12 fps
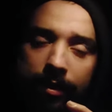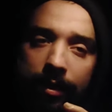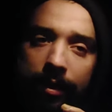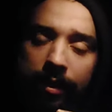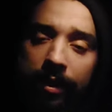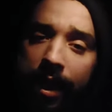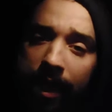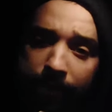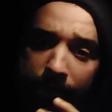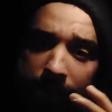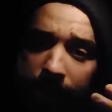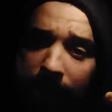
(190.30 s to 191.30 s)

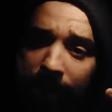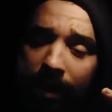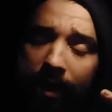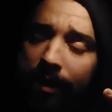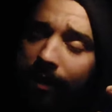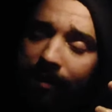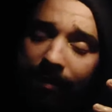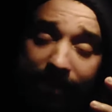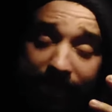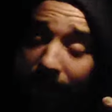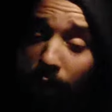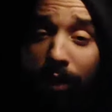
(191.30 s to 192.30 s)
اللاعبين ديالنا
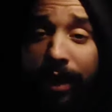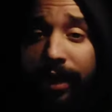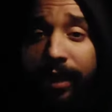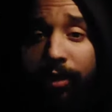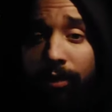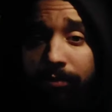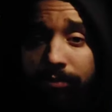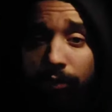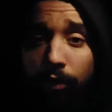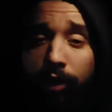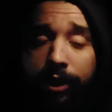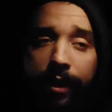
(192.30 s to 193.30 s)
داروا اللي عليهم
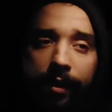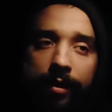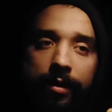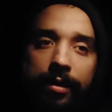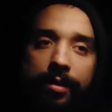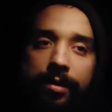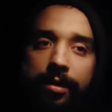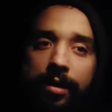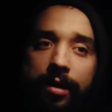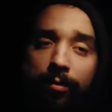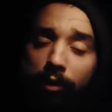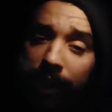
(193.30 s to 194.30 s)
وكثر
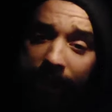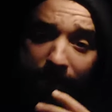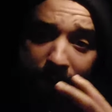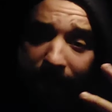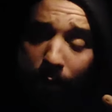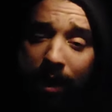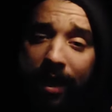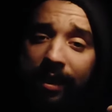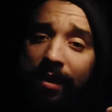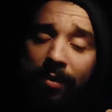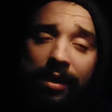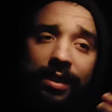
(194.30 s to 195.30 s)
المدرب
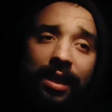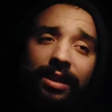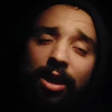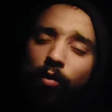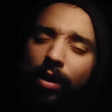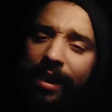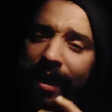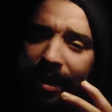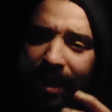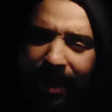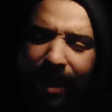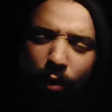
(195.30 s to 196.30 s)
وكذا مثال حتى هو دار
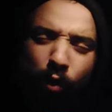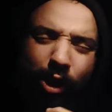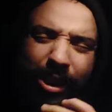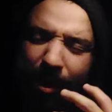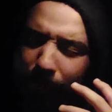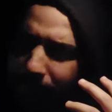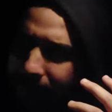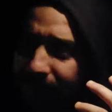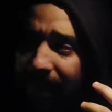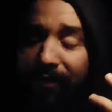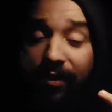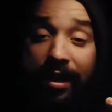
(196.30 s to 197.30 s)
اللي عليه وكثر
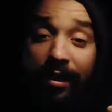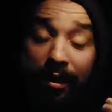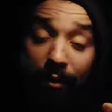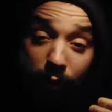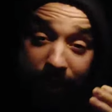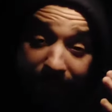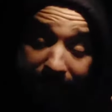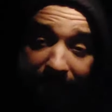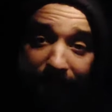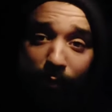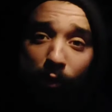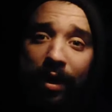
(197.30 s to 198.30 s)
بزاف لاننا وصلنا
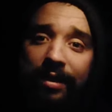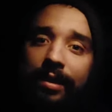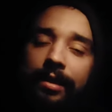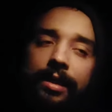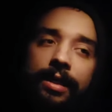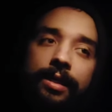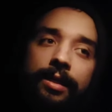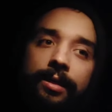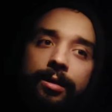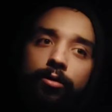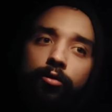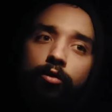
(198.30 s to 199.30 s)
هذا المواصل
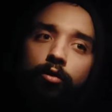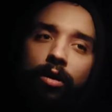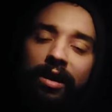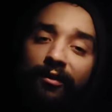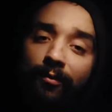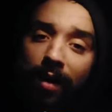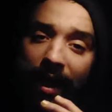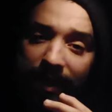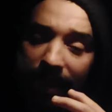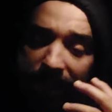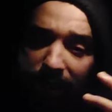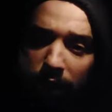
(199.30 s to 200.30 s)
وكيف ما
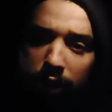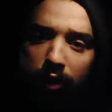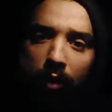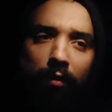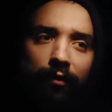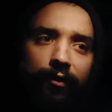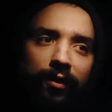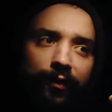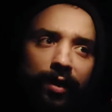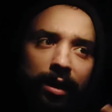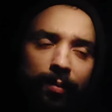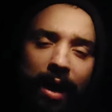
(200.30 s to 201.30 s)
كنا كنشجعوهم في
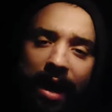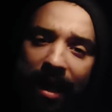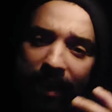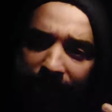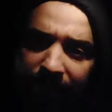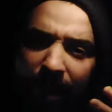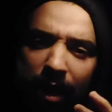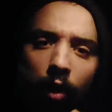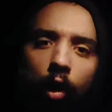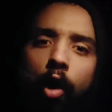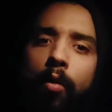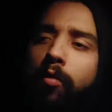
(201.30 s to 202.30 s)
الرباحات
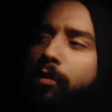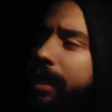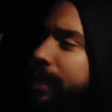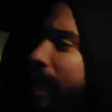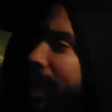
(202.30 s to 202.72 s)
ديالهم وكنا